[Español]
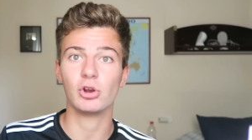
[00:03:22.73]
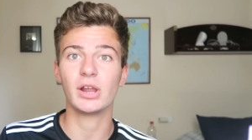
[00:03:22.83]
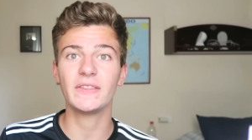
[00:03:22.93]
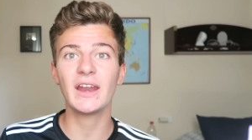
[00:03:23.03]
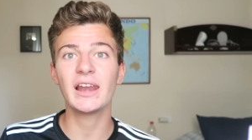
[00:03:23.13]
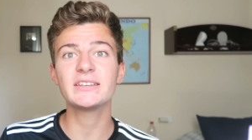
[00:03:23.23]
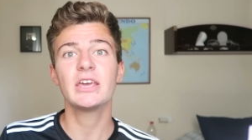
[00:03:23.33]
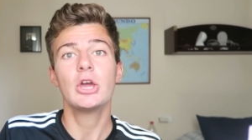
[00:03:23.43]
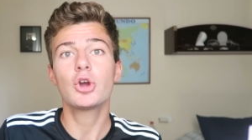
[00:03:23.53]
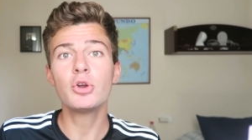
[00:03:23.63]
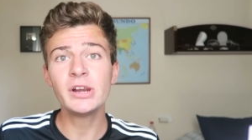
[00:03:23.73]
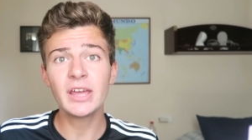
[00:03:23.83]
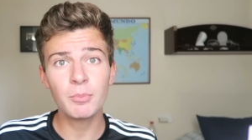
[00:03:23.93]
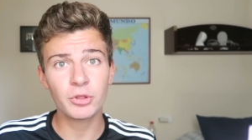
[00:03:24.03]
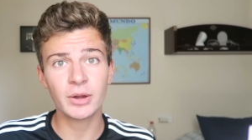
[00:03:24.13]
los laterales con
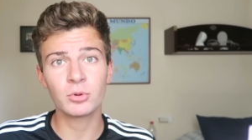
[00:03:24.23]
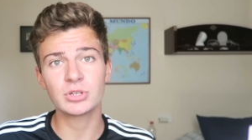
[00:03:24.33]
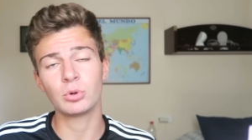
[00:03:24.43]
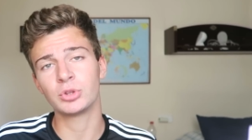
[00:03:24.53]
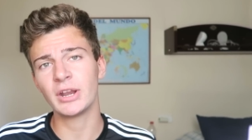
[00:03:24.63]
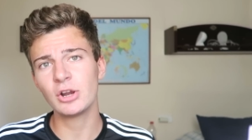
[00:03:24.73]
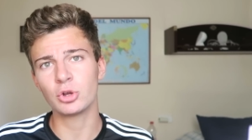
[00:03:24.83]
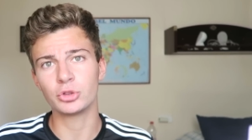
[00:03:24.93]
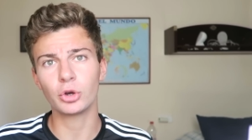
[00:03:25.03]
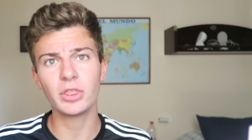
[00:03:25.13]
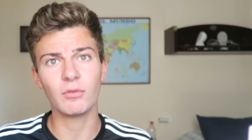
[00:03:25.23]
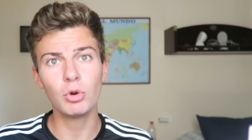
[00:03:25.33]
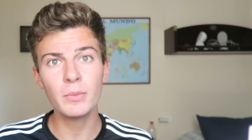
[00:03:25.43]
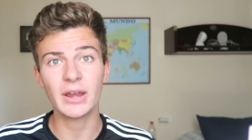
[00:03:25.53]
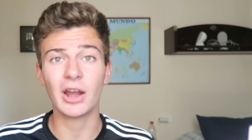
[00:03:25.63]
el que podremos ajustar el control de volumen,